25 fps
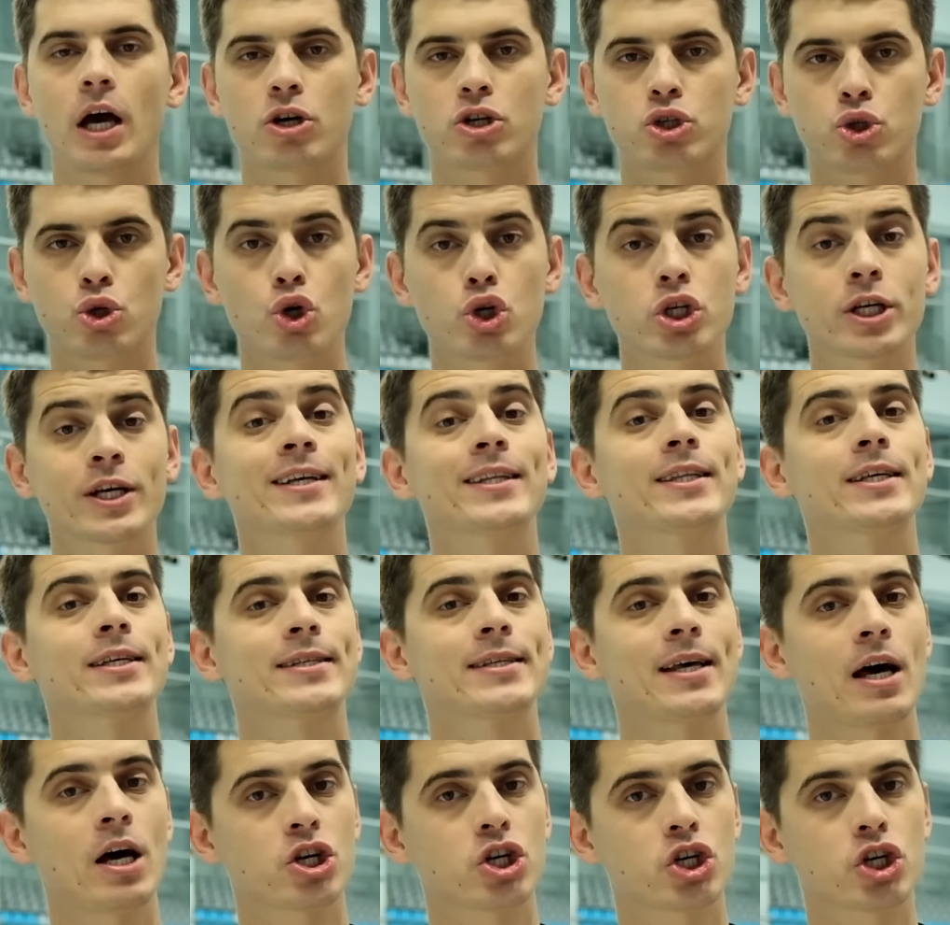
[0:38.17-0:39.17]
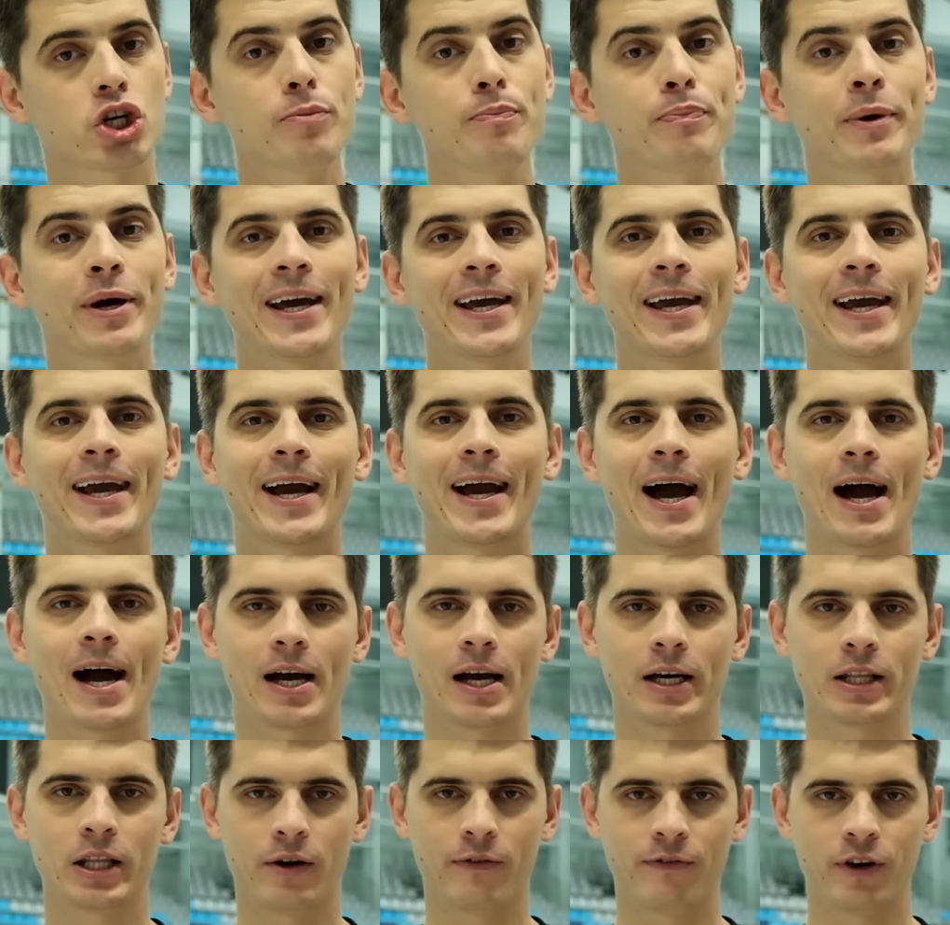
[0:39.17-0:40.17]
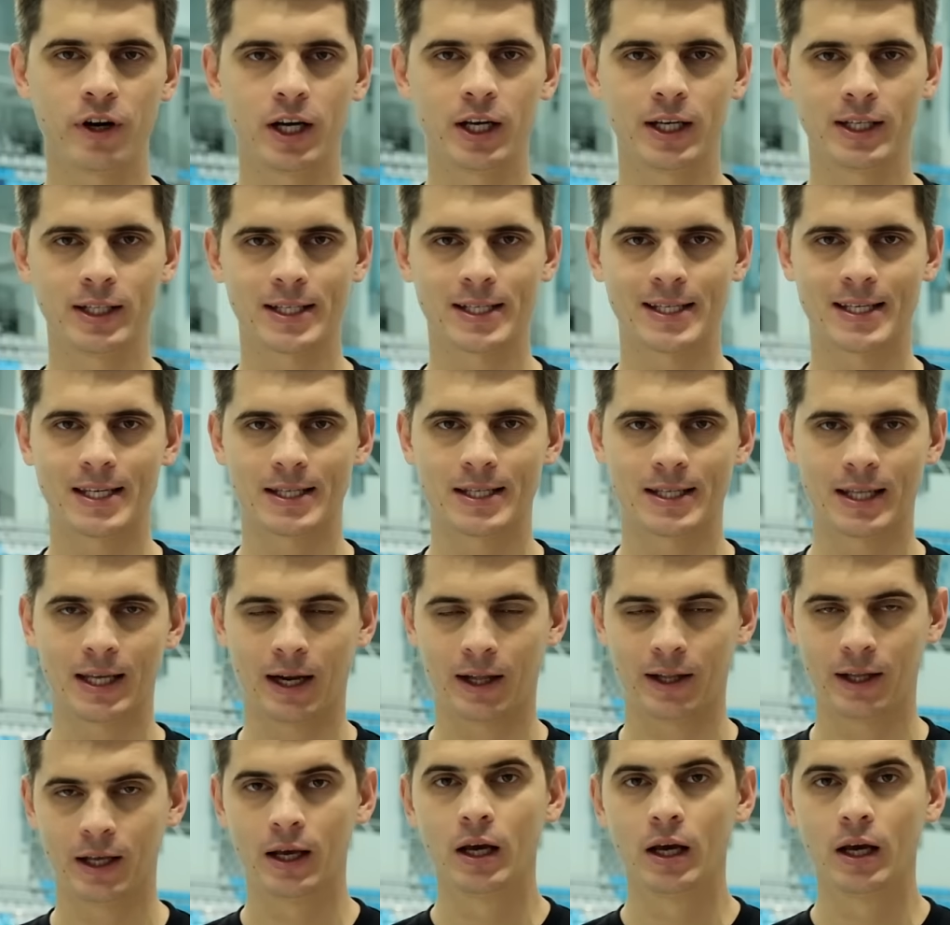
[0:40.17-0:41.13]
что же это за ошибка и как она выглядит со стороны?